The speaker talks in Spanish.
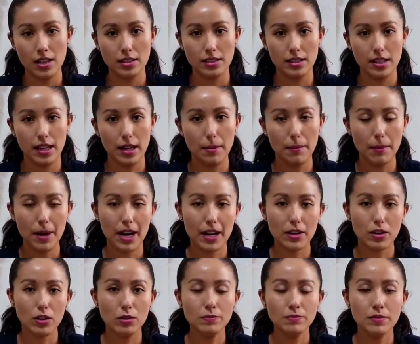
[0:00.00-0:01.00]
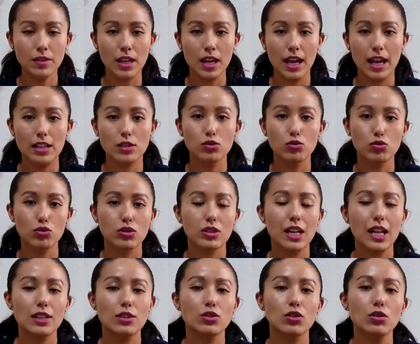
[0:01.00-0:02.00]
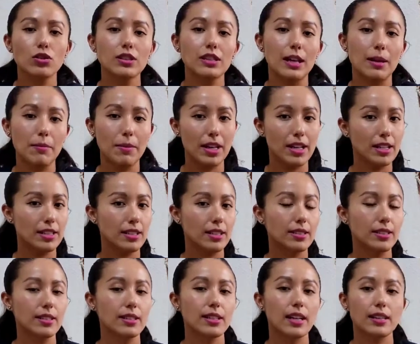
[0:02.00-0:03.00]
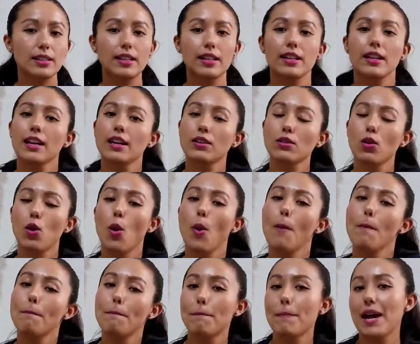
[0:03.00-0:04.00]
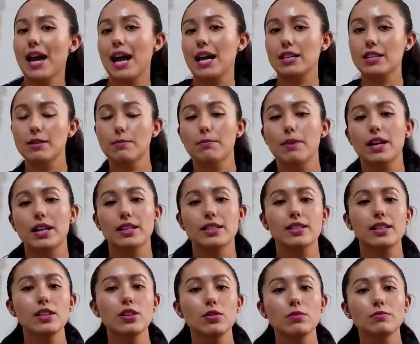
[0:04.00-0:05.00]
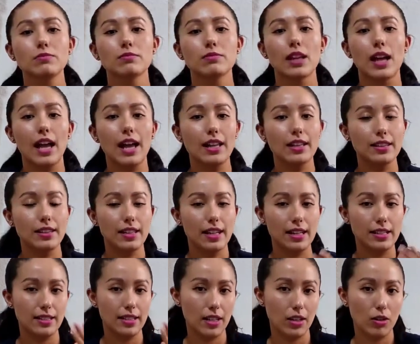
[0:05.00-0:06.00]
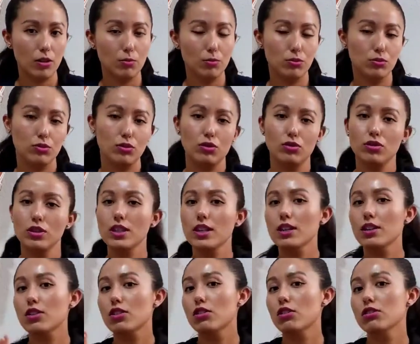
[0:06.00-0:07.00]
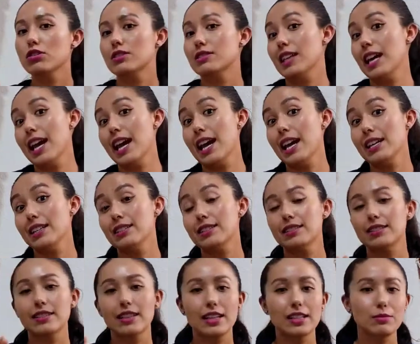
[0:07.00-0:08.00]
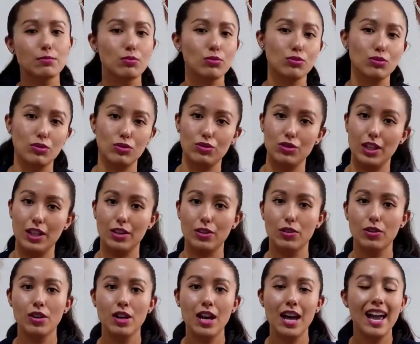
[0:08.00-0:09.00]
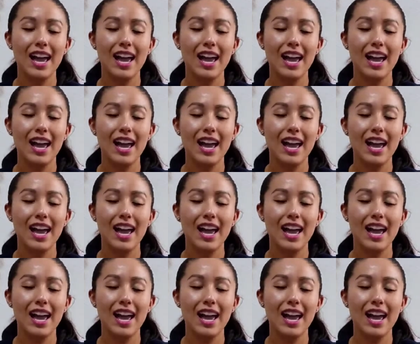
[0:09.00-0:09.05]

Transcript: Sin embargo, el sustrato también necesita tener un pH parecido, entre 5.5, 6, 6.5.